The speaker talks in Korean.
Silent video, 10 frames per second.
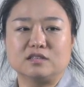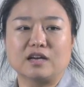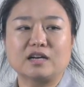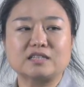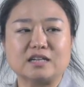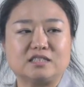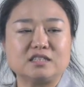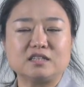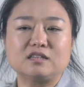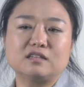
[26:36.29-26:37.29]
내가
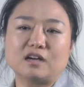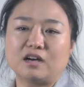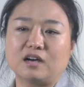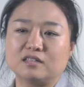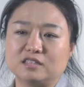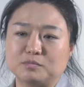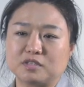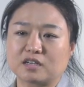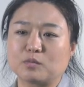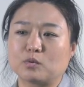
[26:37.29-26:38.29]
자식이라는
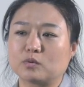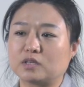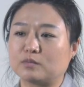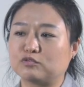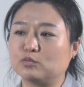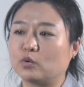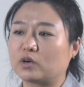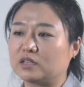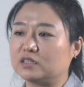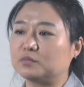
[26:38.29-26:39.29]
입장에보다
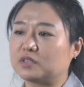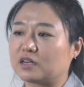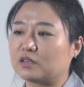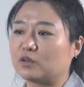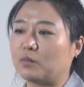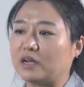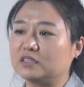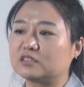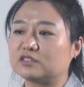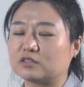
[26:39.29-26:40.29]
부모라는 입장에 더
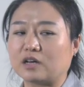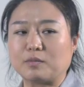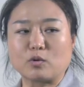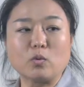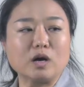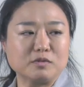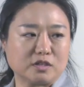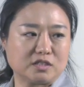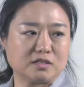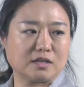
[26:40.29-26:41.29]
많이 쓰셔서 아마 공감이
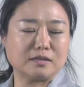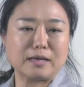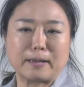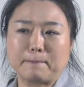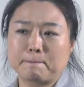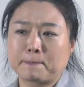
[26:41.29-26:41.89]
되실 텐데,